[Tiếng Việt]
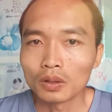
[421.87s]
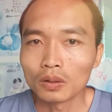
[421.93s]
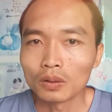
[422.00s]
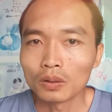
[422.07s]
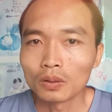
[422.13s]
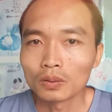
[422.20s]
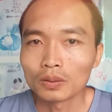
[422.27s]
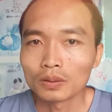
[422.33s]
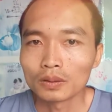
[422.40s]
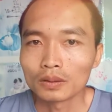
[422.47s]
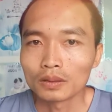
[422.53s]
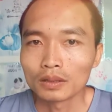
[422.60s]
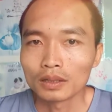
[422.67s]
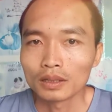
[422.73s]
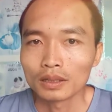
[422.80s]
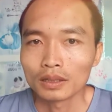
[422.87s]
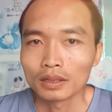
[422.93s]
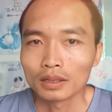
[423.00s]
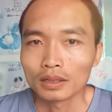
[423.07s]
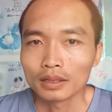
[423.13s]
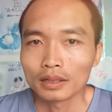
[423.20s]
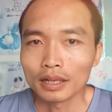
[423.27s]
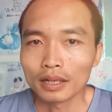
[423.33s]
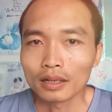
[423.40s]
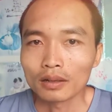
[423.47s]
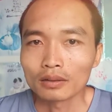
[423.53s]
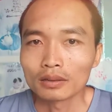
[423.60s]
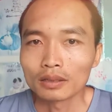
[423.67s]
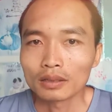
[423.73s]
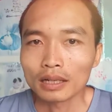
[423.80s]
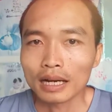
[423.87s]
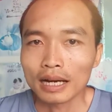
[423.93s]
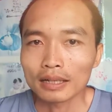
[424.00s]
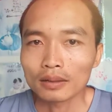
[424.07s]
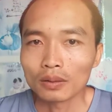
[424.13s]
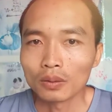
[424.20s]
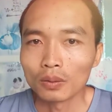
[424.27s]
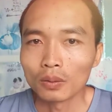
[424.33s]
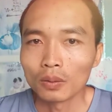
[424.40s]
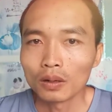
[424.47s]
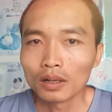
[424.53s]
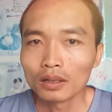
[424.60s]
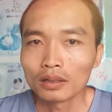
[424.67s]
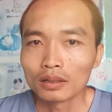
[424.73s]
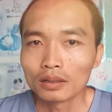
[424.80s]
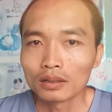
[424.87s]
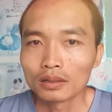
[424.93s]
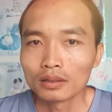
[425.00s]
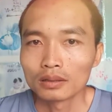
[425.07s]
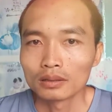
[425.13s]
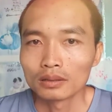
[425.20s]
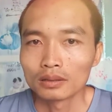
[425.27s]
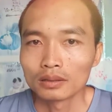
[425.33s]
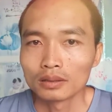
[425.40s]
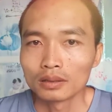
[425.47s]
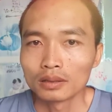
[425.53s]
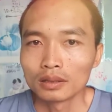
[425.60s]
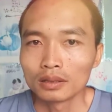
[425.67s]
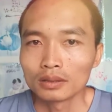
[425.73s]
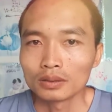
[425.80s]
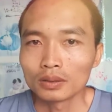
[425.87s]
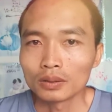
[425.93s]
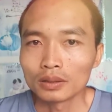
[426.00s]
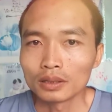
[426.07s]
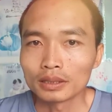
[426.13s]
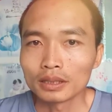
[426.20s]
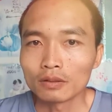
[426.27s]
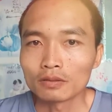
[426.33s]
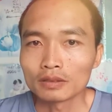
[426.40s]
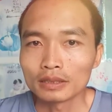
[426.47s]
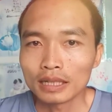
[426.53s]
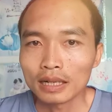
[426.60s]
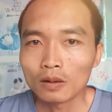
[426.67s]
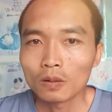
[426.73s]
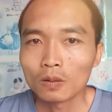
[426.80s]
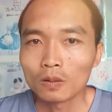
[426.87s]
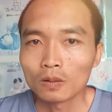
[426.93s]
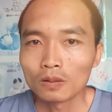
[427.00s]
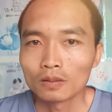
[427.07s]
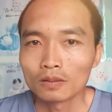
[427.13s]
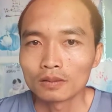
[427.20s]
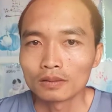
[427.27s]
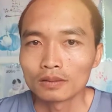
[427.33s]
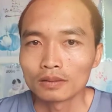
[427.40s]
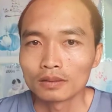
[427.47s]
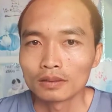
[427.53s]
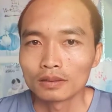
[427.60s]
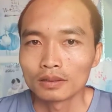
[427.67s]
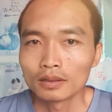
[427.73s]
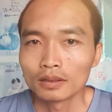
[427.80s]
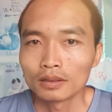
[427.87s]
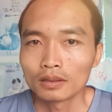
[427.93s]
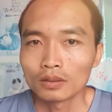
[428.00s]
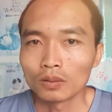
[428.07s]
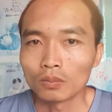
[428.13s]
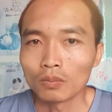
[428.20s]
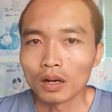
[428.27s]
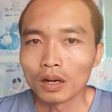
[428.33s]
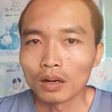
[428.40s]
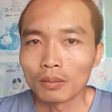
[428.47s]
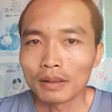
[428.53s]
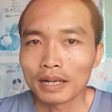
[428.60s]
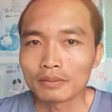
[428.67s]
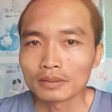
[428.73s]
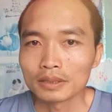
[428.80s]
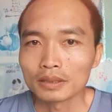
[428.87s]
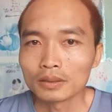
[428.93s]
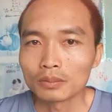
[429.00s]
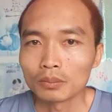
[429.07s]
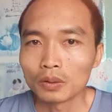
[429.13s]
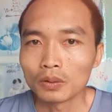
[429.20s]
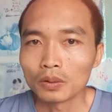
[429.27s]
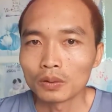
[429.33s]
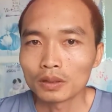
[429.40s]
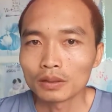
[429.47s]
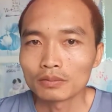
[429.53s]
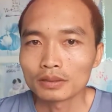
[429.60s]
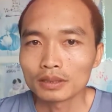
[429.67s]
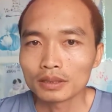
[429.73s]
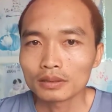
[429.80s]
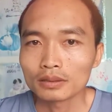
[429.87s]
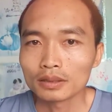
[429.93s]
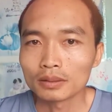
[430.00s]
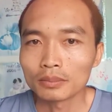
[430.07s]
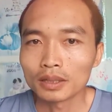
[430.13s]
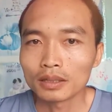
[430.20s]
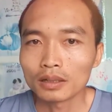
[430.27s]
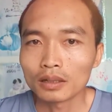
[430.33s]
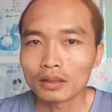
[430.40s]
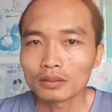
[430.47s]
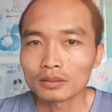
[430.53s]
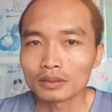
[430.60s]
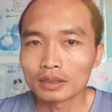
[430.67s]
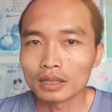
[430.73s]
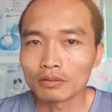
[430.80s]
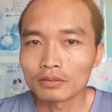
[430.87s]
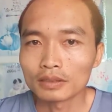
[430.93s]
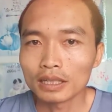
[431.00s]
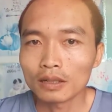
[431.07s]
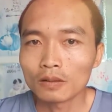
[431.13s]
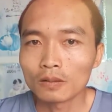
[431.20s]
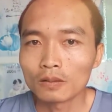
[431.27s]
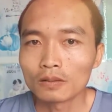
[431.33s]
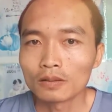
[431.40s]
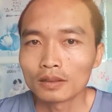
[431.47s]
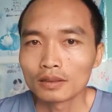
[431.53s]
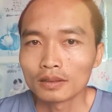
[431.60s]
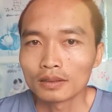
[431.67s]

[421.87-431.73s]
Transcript: mồ hôi để có được hạt lúa. Rồi người trồng rau cũng bỏ bao nhiêu mồ hôi công sức thì mới có những cọng rau.